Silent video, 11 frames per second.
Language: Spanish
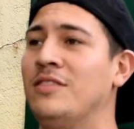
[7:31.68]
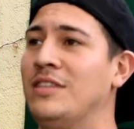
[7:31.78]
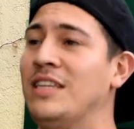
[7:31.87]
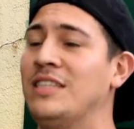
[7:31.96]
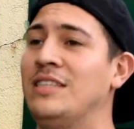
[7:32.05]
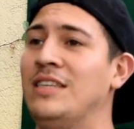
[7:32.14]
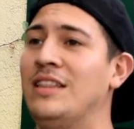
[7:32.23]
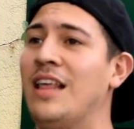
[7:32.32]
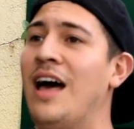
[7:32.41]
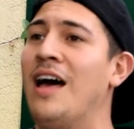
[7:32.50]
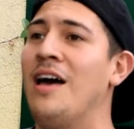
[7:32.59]

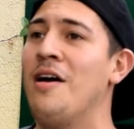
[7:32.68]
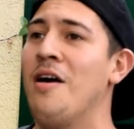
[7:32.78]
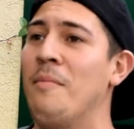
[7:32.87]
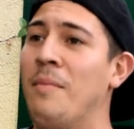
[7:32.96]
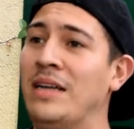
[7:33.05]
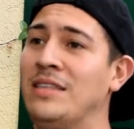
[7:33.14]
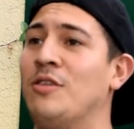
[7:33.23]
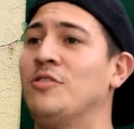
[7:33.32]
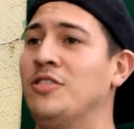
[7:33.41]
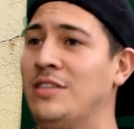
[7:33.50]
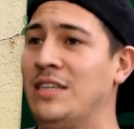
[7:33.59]
necesita más
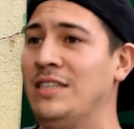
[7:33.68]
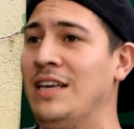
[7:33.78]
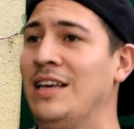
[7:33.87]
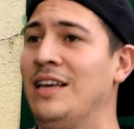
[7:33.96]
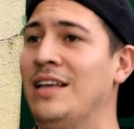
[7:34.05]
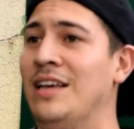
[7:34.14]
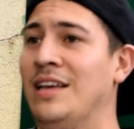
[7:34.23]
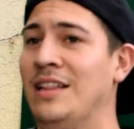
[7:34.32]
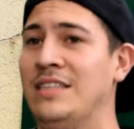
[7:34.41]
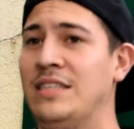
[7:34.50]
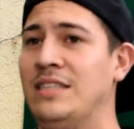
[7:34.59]
negocios así,
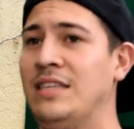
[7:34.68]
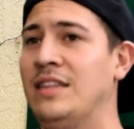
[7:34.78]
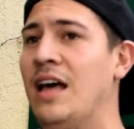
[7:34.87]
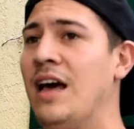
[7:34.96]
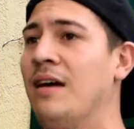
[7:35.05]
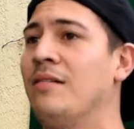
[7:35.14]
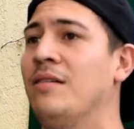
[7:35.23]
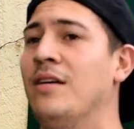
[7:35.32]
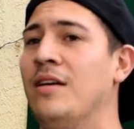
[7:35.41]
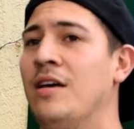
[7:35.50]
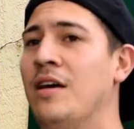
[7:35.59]
necesitan
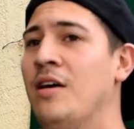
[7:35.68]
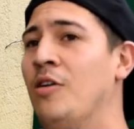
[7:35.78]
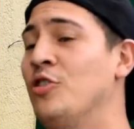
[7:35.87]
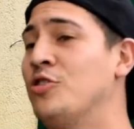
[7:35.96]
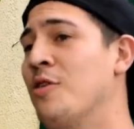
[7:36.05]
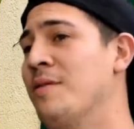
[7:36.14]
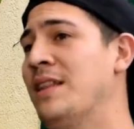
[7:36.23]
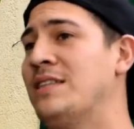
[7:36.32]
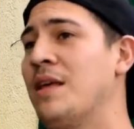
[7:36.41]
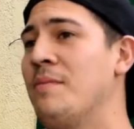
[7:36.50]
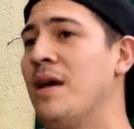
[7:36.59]
los jóvenes
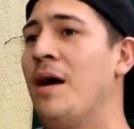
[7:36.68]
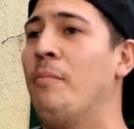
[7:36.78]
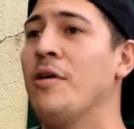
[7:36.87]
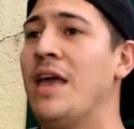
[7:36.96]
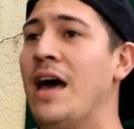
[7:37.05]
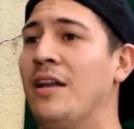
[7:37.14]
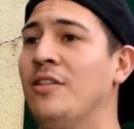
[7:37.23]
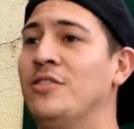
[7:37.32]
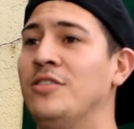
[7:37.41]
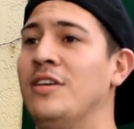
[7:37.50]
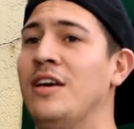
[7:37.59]
también
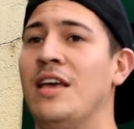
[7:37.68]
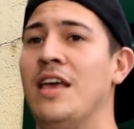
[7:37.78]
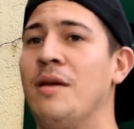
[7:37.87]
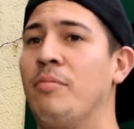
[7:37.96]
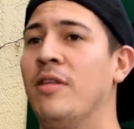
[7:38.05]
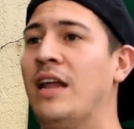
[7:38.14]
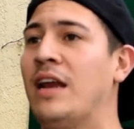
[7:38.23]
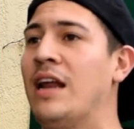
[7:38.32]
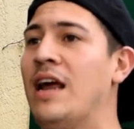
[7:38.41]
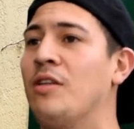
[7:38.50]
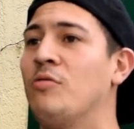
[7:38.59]
apoyarnos y poder
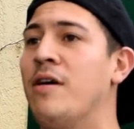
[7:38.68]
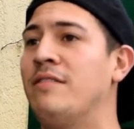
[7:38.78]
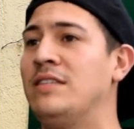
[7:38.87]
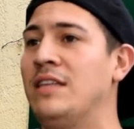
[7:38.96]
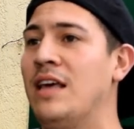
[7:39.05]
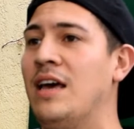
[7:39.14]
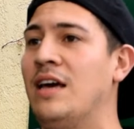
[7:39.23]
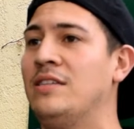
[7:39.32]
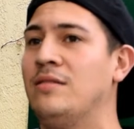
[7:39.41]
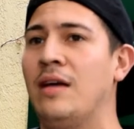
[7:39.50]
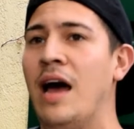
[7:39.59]
crear nuevas
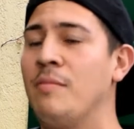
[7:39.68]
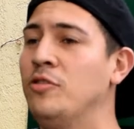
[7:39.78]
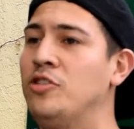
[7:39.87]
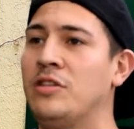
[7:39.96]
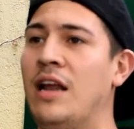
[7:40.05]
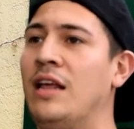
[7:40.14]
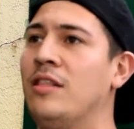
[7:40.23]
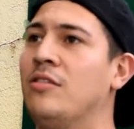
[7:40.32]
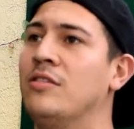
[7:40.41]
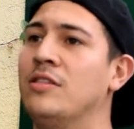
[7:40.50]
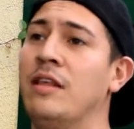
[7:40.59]
ideas. Hay mucho
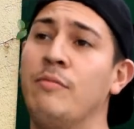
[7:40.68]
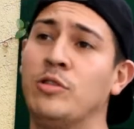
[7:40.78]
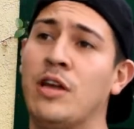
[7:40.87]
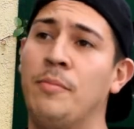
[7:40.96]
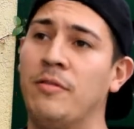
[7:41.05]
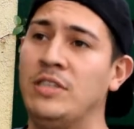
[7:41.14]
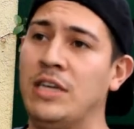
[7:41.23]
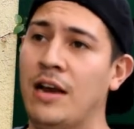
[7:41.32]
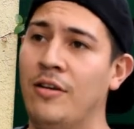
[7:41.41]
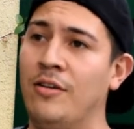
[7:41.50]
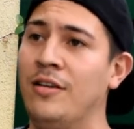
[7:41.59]
talento, tenemos que
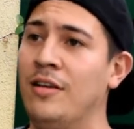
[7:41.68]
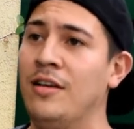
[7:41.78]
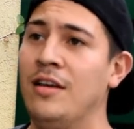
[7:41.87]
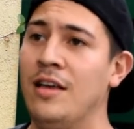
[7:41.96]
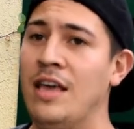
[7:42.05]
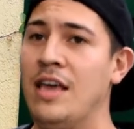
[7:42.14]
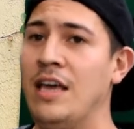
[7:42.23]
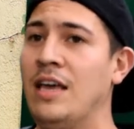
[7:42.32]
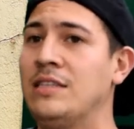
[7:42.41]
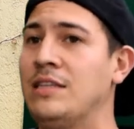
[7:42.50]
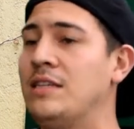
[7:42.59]
aprovecharlo. Y
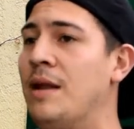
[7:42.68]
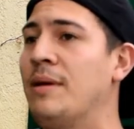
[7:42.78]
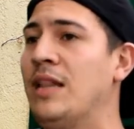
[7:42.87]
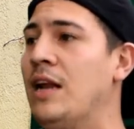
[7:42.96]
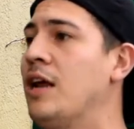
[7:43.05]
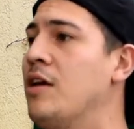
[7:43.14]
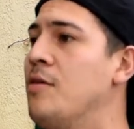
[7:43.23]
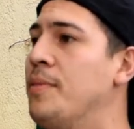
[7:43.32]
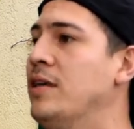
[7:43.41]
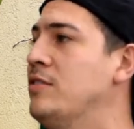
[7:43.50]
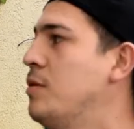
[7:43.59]
esa es la manera en que yo
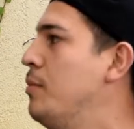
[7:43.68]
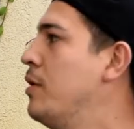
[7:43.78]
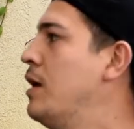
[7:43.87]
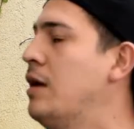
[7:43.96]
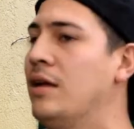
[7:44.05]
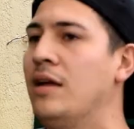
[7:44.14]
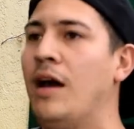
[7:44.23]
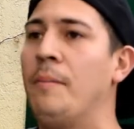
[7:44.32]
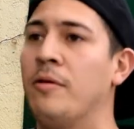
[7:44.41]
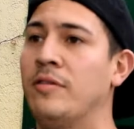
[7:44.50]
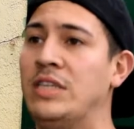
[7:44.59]
pienso poder
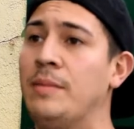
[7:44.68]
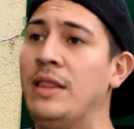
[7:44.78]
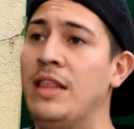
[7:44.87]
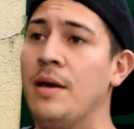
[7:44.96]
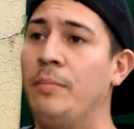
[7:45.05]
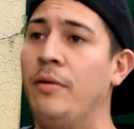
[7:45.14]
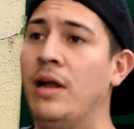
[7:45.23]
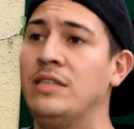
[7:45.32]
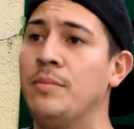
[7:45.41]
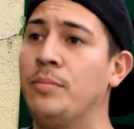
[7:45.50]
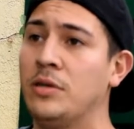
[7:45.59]
aprovechar mi tiempo al
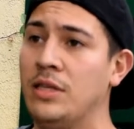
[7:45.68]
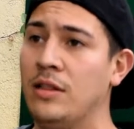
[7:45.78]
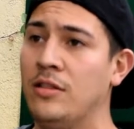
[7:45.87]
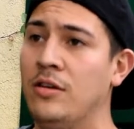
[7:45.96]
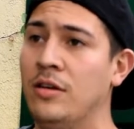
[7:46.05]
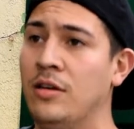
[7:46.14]
100%